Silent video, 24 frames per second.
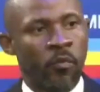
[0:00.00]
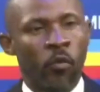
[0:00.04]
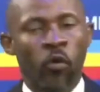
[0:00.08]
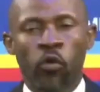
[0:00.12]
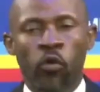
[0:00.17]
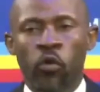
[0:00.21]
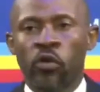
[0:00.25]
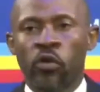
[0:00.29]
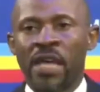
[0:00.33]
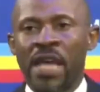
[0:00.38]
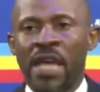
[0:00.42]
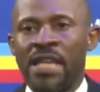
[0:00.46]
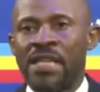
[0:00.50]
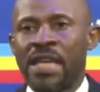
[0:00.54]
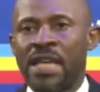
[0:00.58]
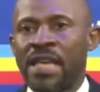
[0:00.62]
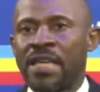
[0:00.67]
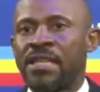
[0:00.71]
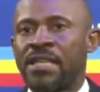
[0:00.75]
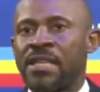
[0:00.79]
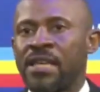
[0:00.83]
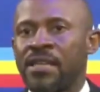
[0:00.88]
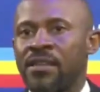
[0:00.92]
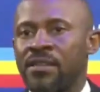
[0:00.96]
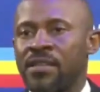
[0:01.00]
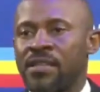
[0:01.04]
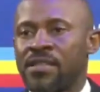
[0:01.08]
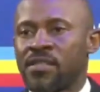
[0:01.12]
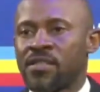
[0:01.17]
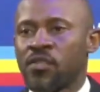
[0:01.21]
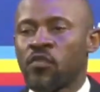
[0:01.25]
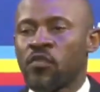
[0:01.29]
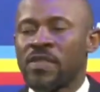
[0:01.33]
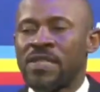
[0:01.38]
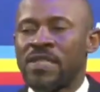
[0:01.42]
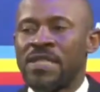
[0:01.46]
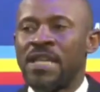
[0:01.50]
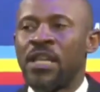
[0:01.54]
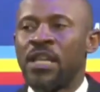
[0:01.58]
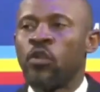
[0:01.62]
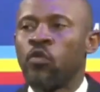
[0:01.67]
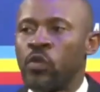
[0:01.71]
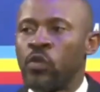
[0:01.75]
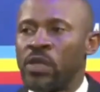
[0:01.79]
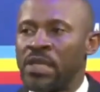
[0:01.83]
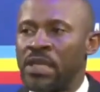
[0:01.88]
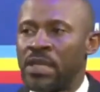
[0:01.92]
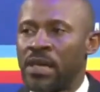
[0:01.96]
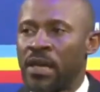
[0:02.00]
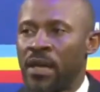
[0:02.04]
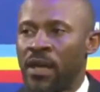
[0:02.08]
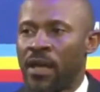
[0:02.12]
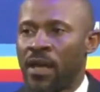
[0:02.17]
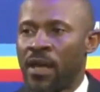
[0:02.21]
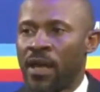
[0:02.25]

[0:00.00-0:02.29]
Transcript: pour que quelqu'un qui était censé, lui,